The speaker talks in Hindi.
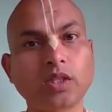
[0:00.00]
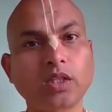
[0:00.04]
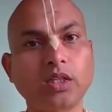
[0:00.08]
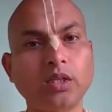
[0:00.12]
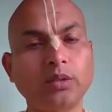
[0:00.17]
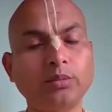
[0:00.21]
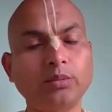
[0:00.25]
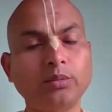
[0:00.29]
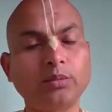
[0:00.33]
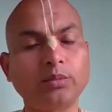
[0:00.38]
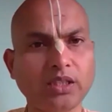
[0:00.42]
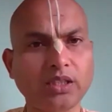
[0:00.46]

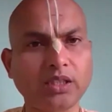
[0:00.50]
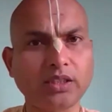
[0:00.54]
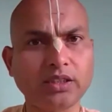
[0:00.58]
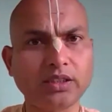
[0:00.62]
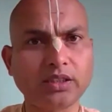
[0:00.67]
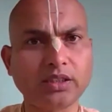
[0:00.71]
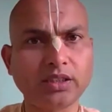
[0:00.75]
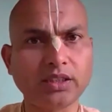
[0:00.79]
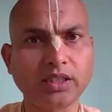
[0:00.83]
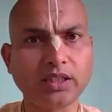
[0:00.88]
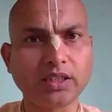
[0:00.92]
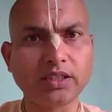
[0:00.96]
कम
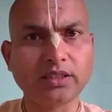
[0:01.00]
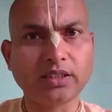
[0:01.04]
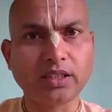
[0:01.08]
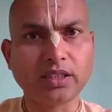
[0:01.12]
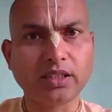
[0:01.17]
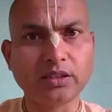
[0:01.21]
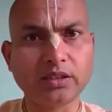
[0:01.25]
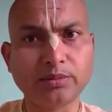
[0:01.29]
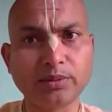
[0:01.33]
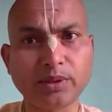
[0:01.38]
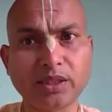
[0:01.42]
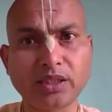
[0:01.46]
डालते थे ऐसा
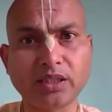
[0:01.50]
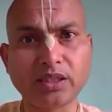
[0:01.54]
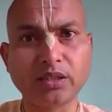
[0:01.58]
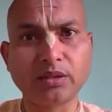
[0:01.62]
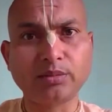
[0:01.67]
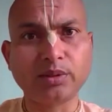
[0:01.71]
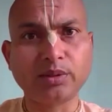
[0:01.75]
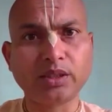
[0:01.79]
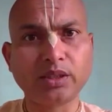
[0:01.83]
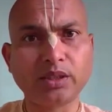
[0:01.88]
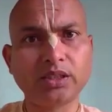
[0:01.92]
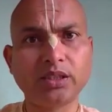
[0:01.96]
इस बार
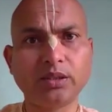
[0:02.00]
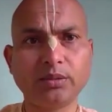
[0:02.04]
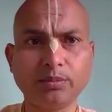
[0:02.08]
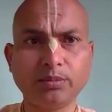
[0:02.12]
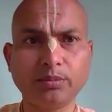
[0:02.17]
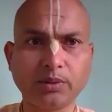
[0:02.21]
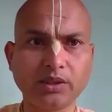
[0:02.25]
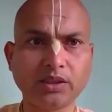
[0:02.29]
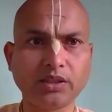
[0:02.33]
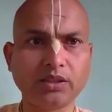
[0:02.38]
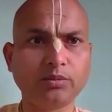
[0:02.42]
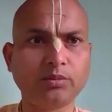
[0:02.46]
कम नहीं था
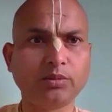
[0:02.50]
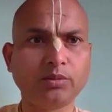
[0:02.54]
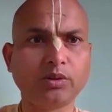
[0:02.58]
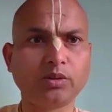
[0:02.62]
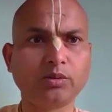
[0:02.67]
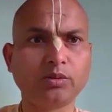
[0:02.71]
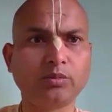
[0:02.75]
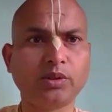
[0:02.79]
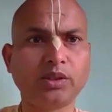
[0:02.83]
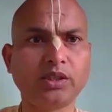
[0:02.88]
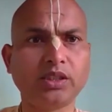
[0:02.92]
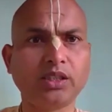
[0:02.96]
पनीर
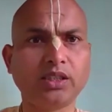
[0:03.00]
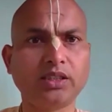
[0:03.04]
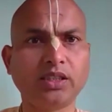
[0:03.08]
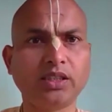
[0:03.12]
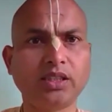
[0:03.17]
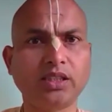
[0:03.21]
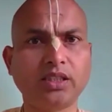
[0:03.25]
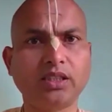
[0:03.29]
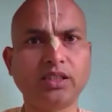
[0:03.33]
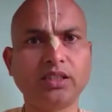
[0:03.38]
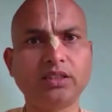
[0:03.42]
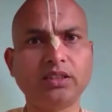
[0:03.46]
बहुत बढ़िया
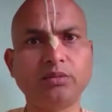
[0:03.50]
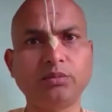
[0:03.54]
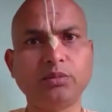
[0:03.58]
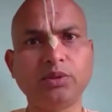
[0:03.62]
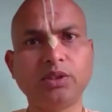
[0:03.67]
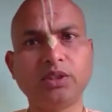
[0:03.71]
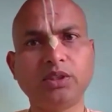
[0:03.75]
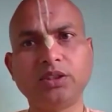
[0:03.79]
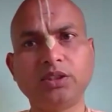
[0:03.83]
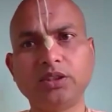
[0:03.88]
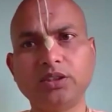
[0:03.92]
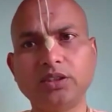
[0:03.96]
था लेकिन
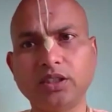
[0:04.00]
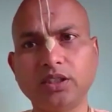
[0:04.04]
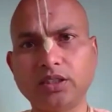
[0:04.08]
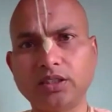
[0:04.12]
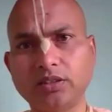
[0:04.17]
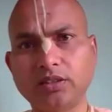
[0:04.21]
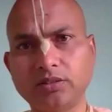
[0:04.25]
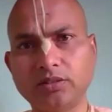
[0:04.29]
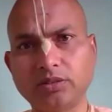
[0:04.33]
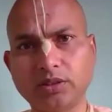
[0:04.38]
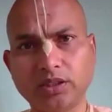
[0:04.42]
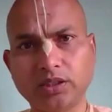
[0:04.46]
मिर्ची
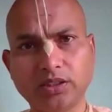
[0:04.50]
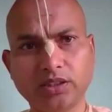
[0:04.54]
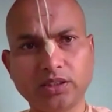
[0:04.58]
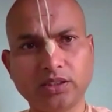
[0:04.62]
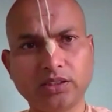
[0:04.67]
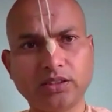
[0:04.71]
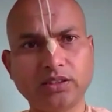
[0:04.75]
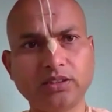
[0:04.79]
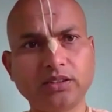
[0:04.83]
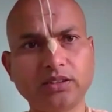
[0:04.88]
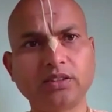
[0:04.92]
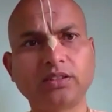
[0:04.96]
ज्यादा हो गई
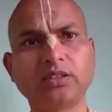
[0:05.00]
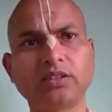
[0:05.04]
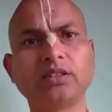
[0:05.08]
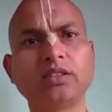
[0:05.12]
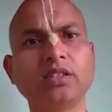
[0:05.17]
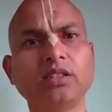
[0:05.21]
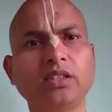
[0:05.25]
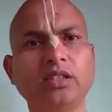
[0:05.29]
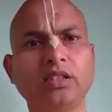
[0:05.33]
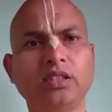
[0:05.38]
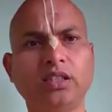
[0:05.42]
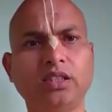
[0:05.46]
थी
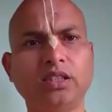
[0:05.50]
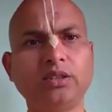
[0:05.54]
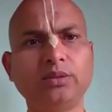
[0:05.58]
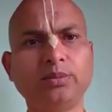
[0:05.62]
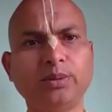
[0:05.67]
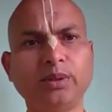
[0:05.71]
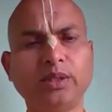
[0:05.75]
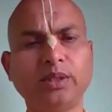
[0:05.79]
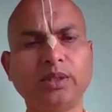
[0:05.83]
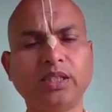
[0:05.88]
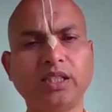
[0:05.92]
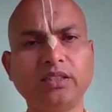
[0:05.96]
इस
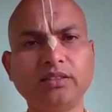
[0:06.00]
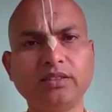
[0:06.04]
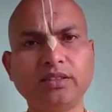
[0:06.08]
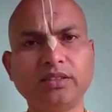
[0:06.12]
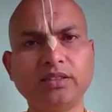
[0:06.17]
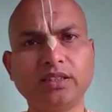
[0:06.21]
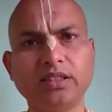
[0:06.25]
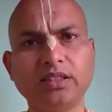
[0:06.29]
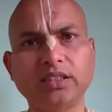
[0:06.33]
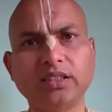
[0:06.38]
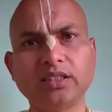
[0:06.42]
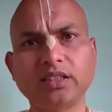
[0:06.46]
प्रकार
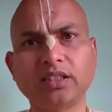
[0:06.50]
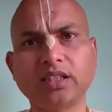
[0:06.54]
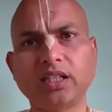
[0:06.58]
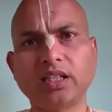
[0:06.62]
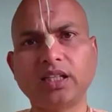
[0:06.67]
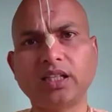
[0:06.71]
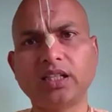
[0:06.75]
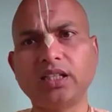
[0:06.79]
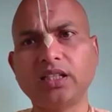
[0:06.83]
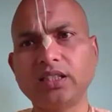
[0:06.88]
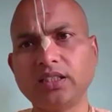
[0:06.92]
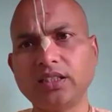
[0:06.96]
से
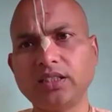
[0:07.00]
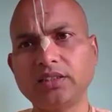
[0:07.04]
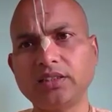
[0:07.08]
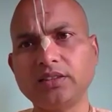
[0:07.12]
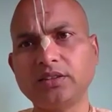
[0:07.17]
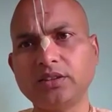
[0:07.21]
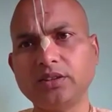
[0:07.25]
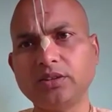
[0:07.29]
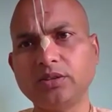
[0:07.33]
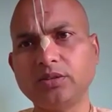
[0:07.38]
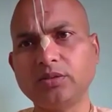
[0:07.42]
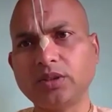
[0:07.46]
अलग अलग
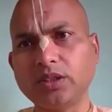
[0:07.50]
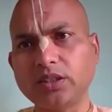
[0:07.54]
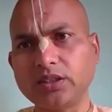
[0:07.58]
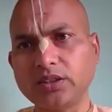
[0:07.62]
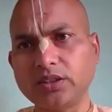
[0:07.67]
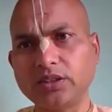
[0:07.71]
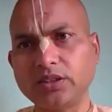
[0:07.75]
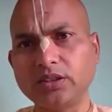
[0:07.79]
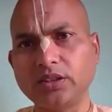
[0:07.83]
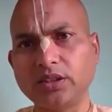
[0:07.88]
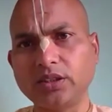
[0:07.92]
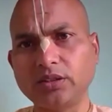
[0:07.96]
चीजों का
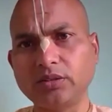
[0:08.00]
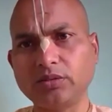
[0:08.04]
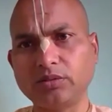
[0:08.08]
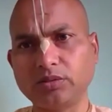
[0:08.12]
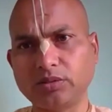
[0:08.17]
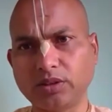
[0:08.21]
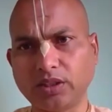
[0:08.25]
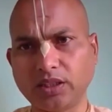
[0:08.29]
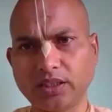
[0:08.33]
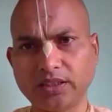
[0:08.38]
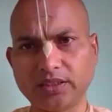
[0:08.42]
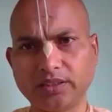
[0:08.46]
चिंतन
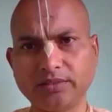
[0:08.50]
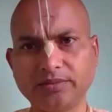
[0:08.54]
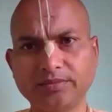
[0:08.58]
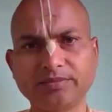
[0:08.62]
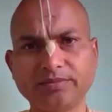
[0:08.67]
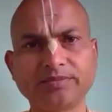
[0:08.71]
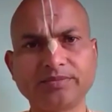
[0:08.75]
होता है